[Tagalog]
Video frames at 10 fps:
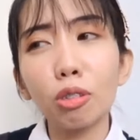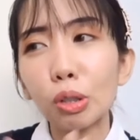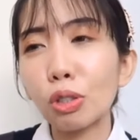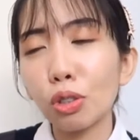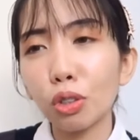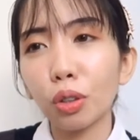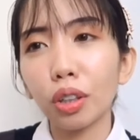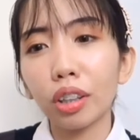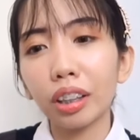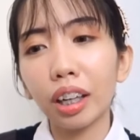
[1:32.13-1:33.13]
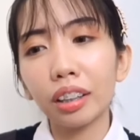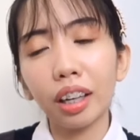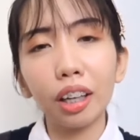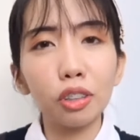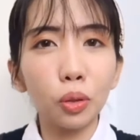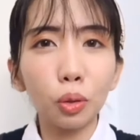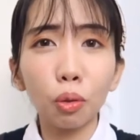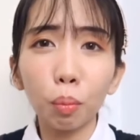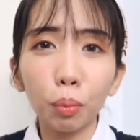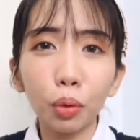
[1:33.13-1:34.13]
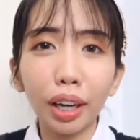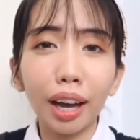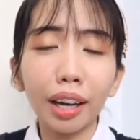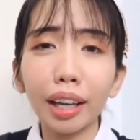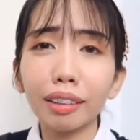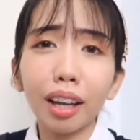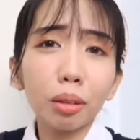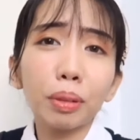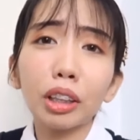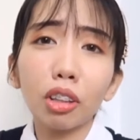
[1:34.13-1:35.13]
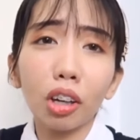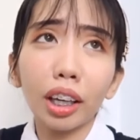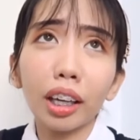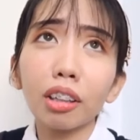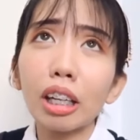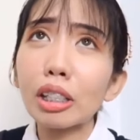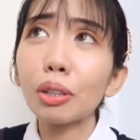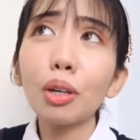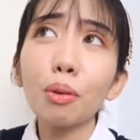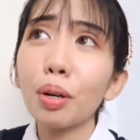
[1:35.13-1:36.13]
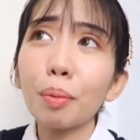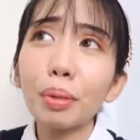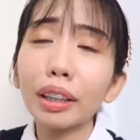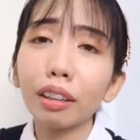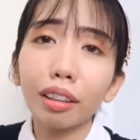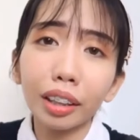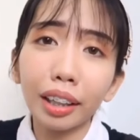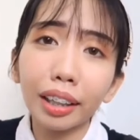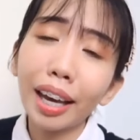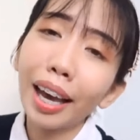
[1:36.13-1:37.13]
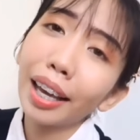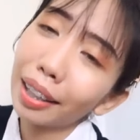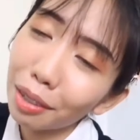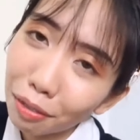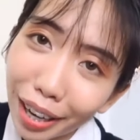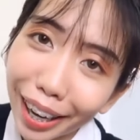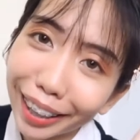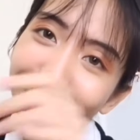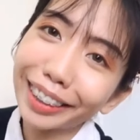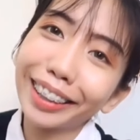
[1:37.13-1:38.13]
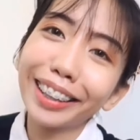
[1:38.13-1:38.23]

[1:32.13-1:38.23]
Kung gusto nyong dire-diretsong lookbook lang and not me talking cause you don't want me talking, then fine.